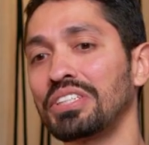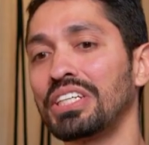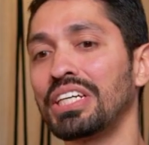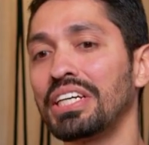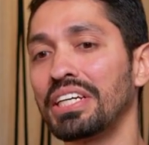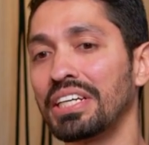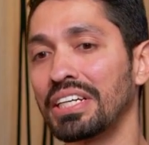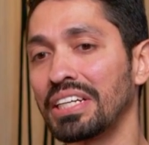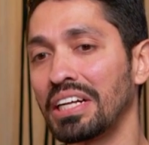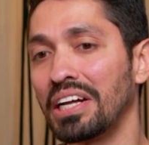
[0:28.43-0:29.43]

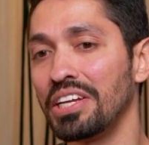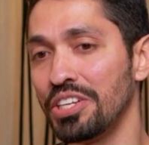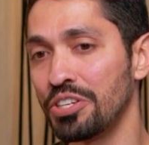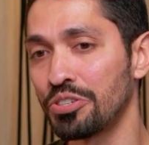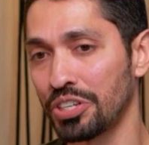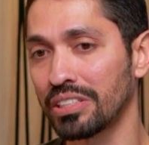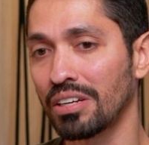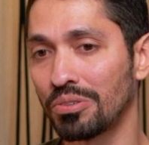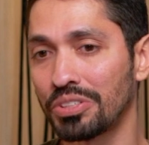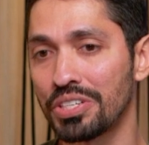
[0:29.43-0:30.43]
que é, isso já está
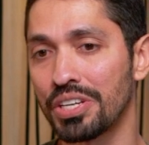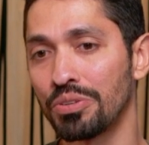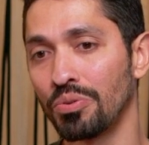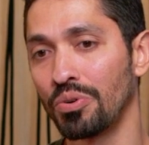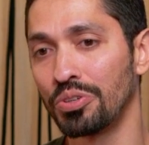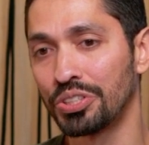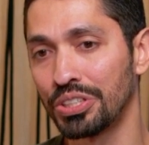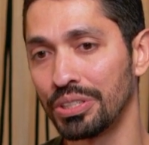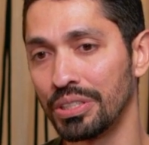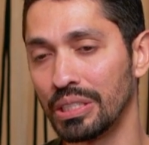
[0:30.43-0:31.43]
acontecendo hoje
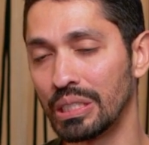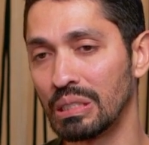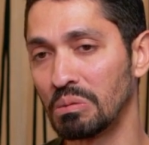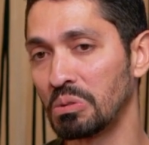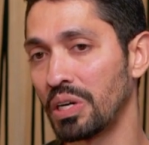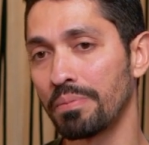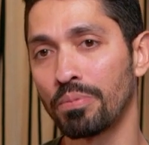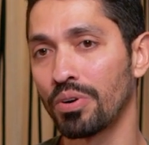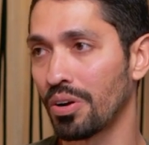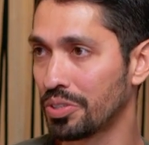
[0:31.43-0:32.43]
e não é
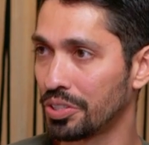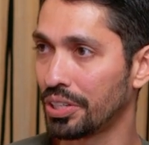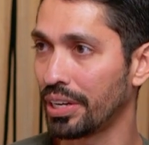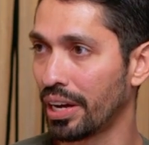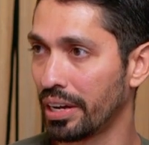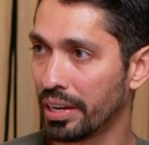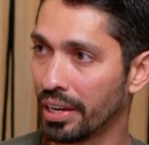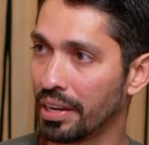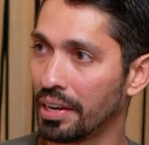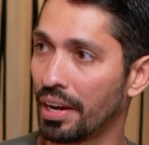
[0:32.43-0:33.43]
por causa de AI.
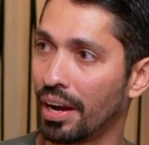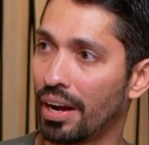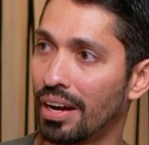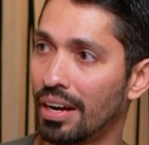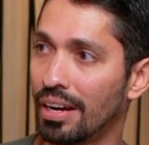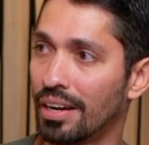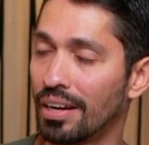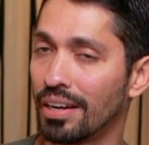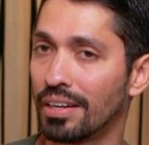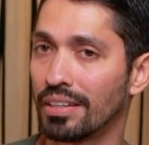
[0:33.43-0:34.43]

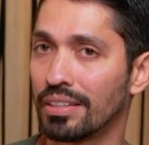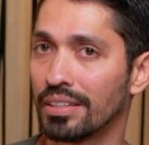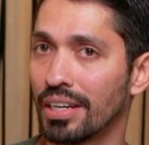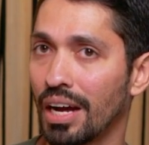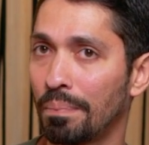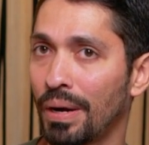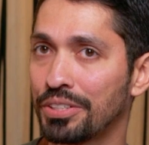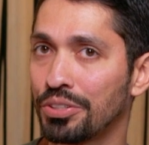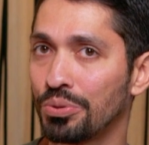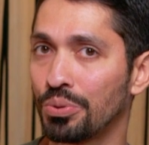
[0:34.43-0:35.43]
A, a
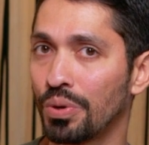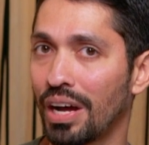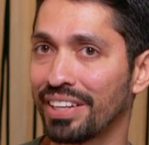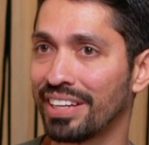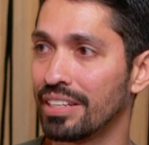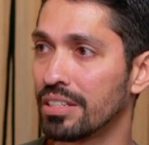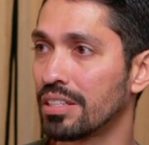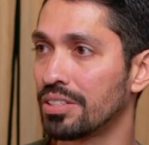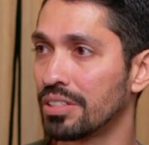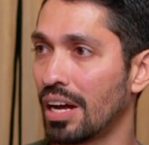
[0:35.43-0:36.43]
parte do
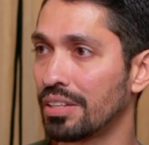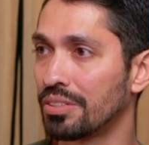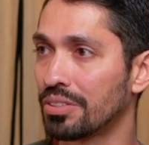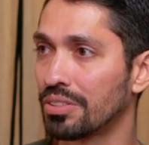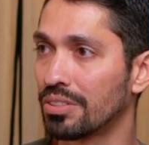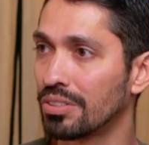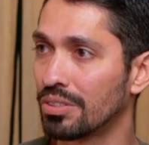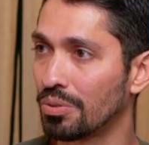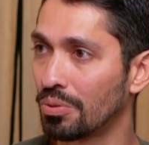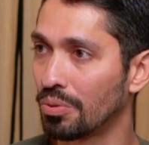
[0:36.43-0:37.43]
analista de dados,
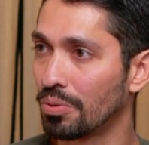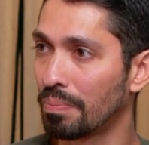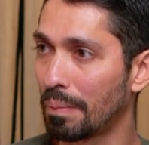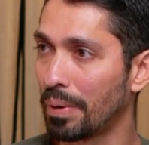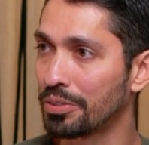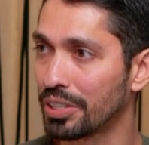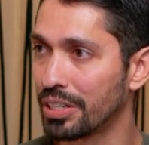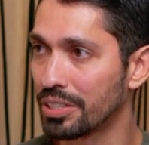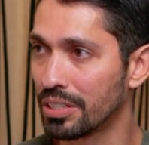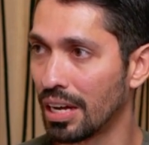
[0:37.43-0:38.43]
o, o papel de
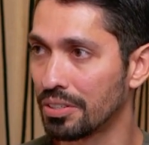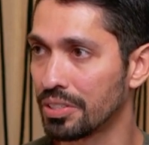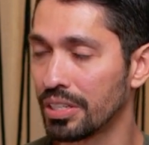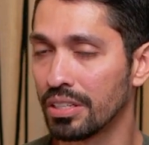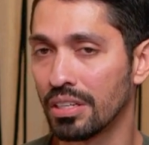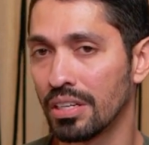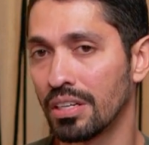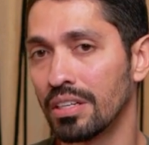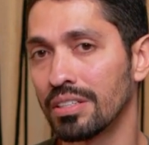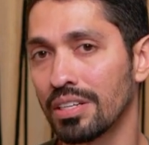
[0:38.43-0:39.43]
analista de dados, ele
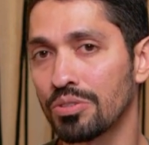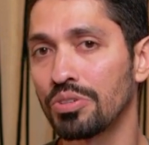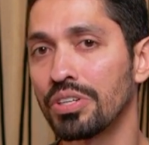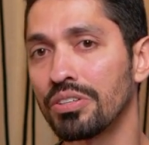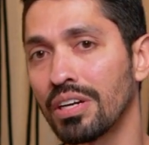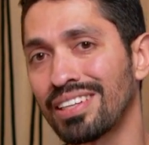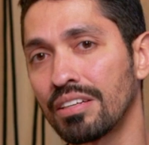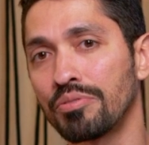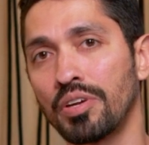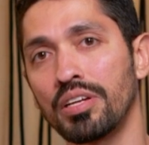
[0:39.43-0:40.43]
está se tornando cada
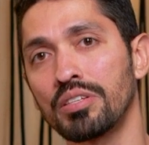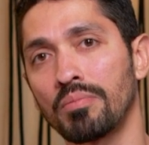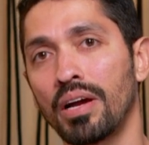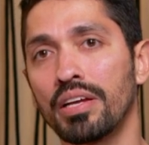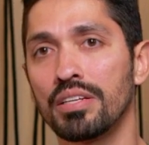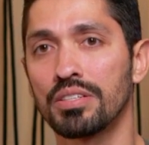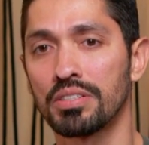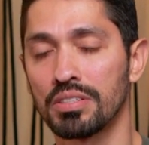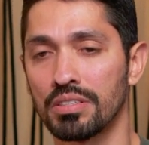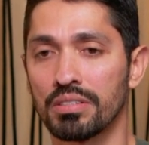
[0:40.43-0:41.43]
vez
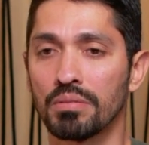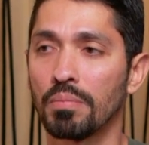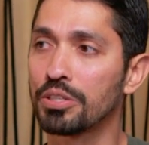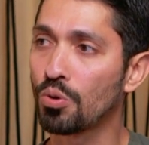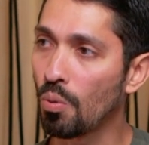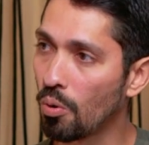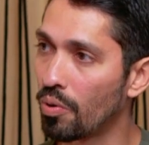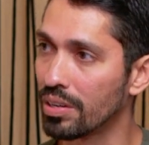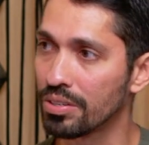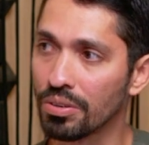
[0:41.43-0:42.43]
mais, mais comum.
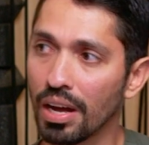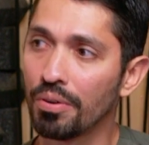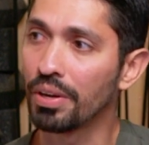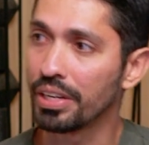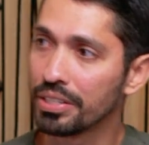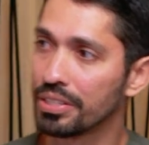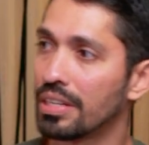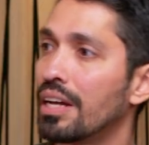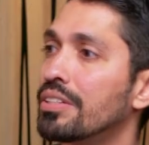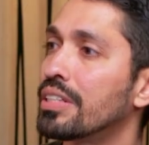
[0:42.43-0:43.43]
Antes, o, o analista de
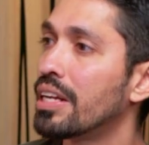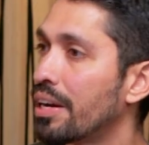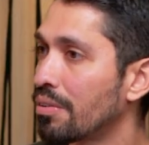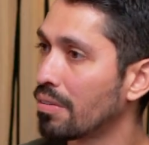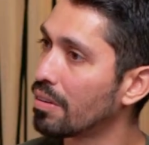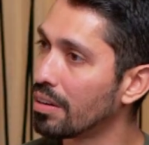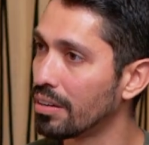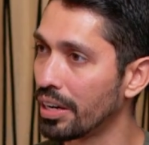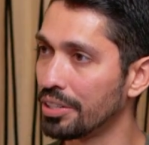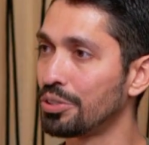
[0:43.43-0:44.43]
dados ele era um,
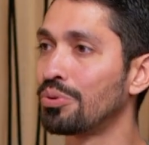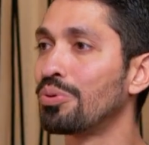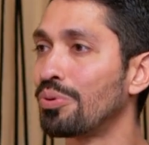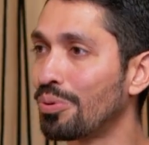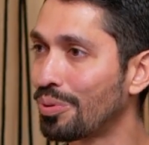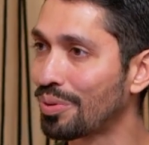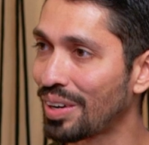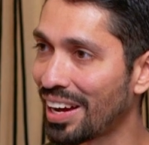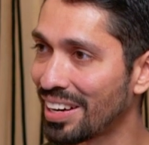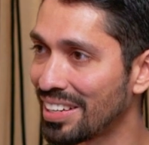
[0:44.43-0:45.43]
grande guru, o
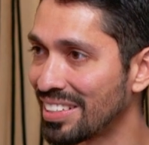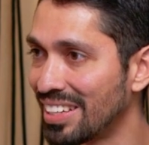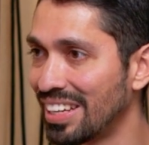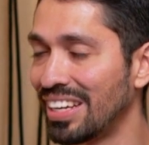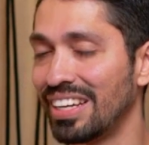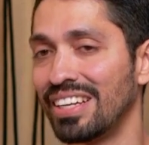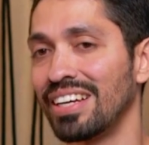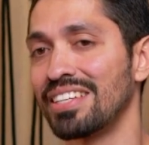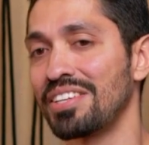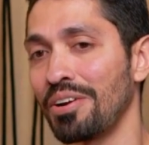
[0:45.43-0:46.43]
cara... Uhum.
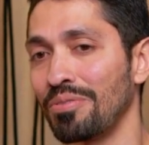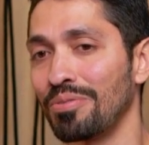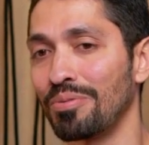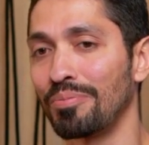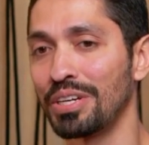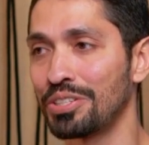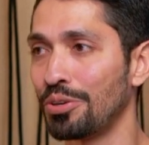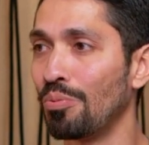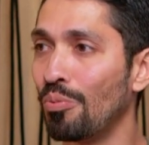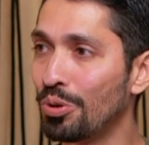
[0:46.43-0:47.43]
Assim, era um, uma
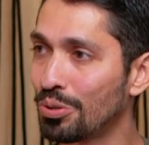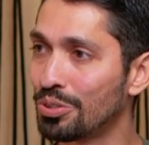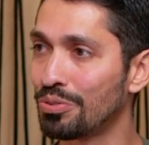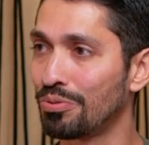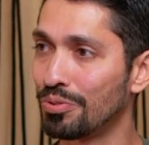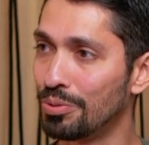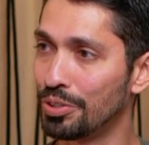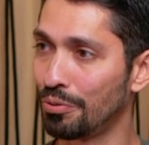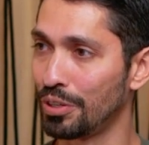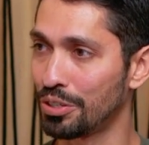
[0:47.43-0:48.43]
skill muito dif,
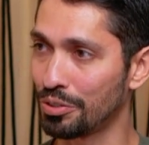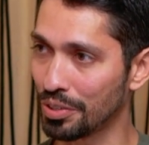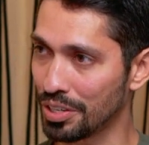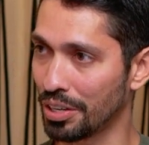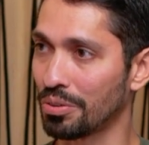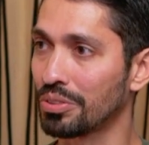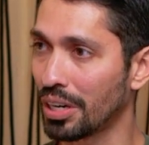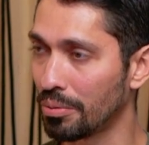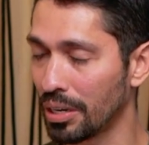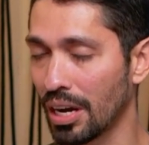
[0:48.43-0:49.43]
difícil de você
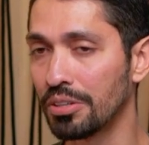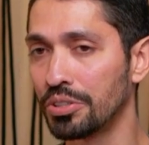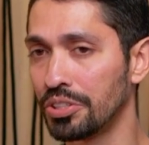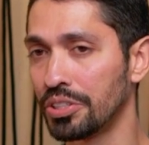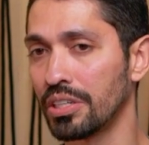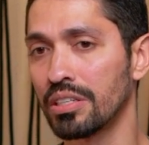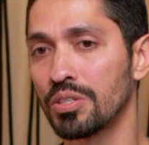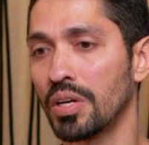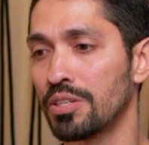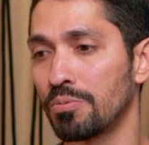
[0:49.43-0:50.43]
encontrar no mercado. Hoje em dia é,
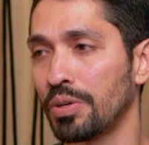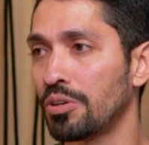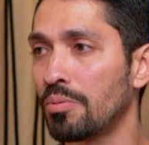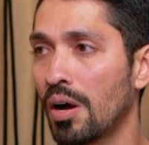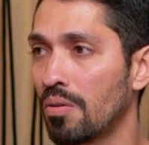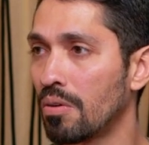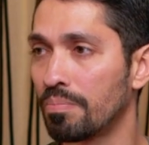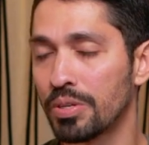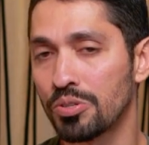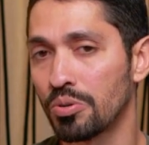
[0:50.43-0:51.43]
é super normal uma
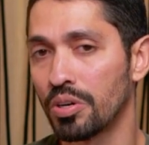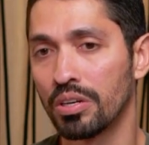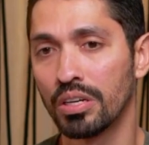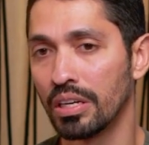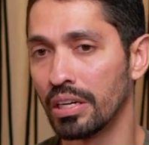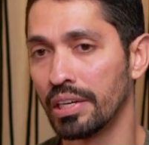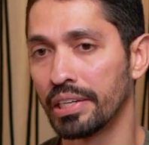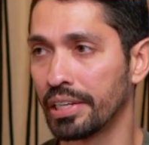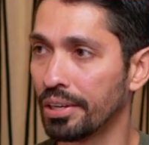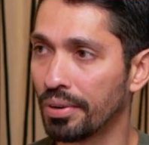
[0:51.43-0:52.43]
pessoa
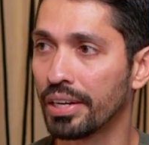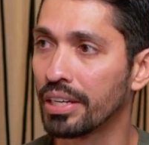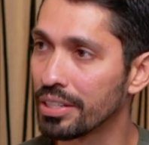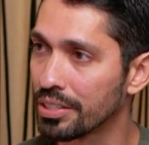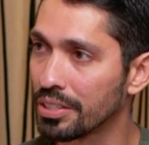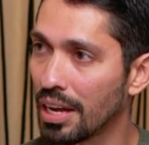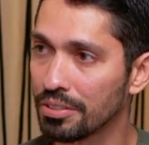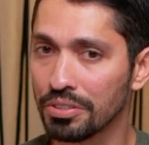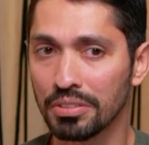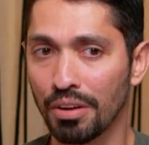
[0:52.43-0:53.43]
que não é analista de
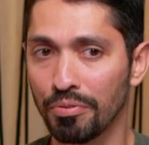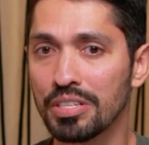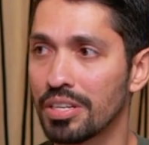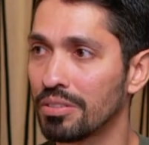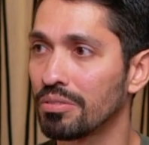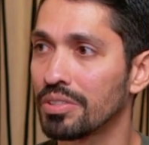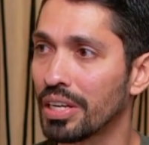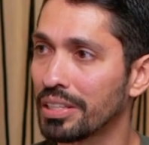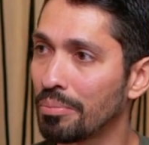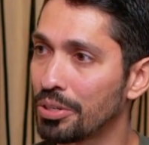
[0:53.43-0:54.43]
dados estar tá fazendo
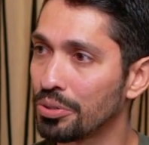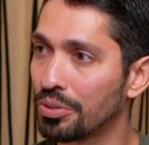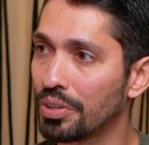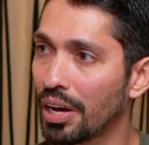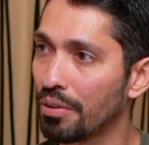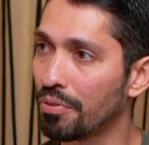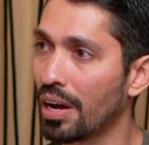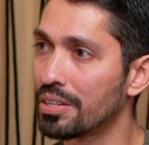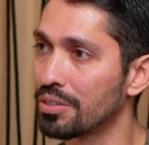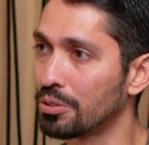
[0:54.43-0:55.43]
exatamente o que o cara
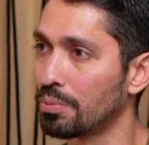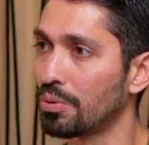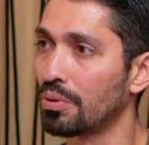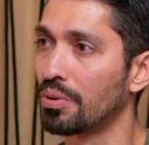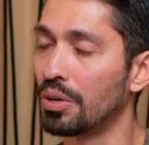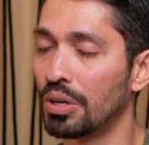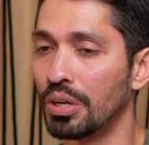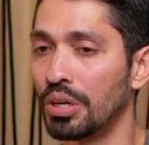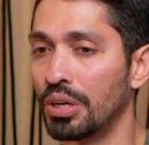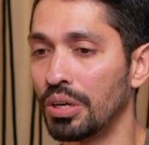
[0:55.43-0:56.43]
faz. É, tipo,
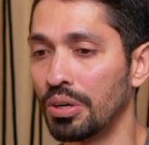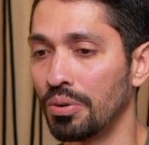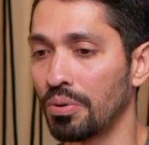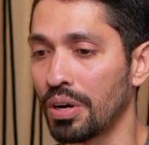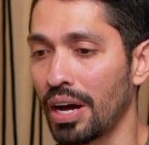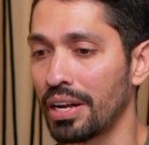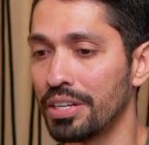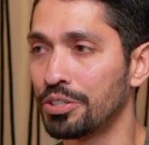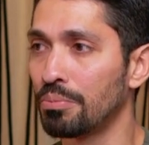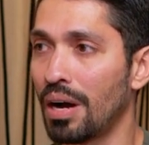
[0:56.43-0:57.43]
o cara ali
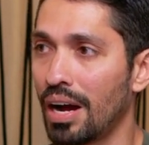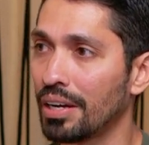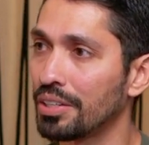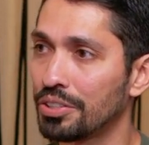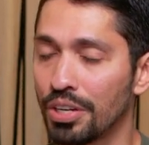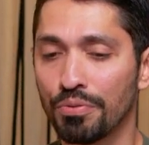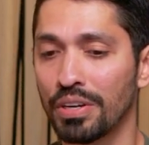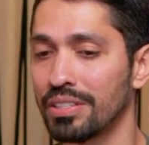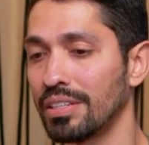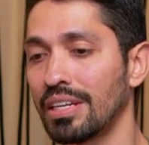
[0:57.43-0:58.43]
de marketing, ele
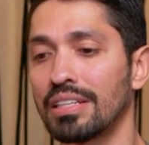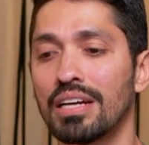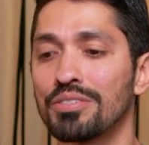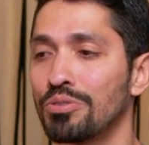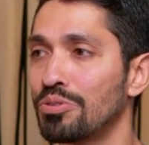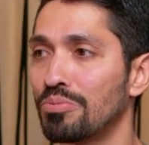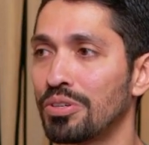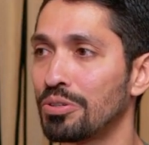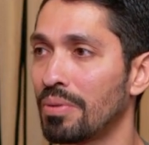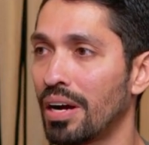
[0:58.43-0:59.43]
faz tanta análise dos
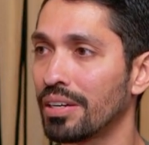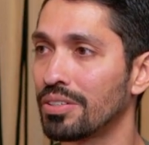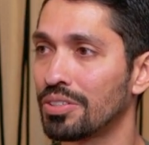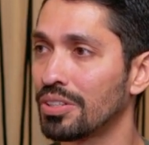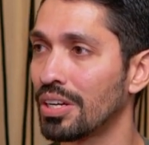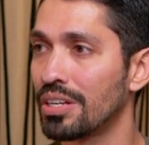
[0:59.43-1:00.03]
números de marketing que